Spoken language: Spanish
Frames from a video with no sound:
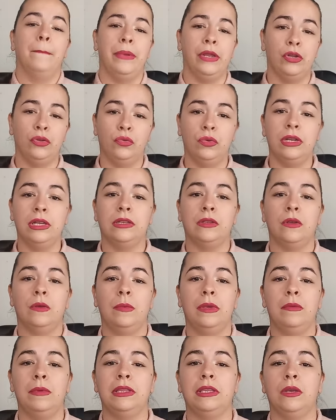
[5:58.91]
Pero tú en este
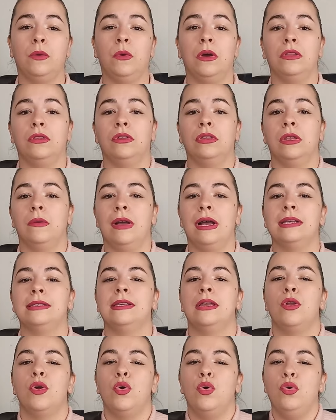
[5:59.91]
2024 te vas a
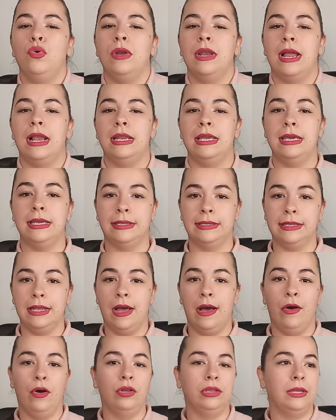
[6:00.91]
hacer una
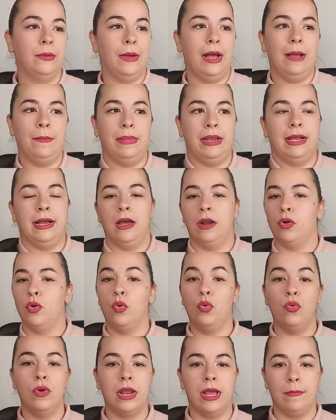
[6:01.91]
lista o te vas a aplicar
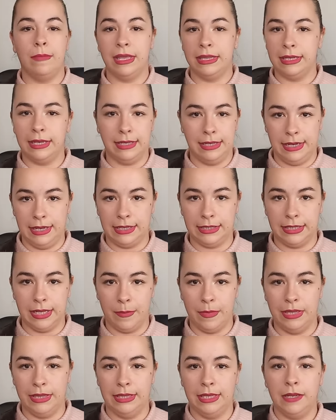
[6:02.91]
una meta
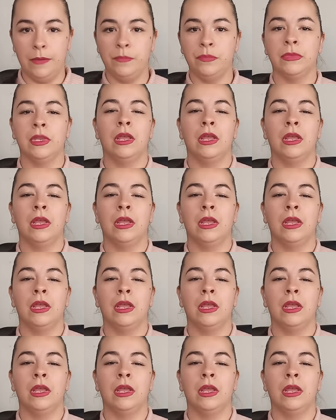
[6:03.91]
directamente.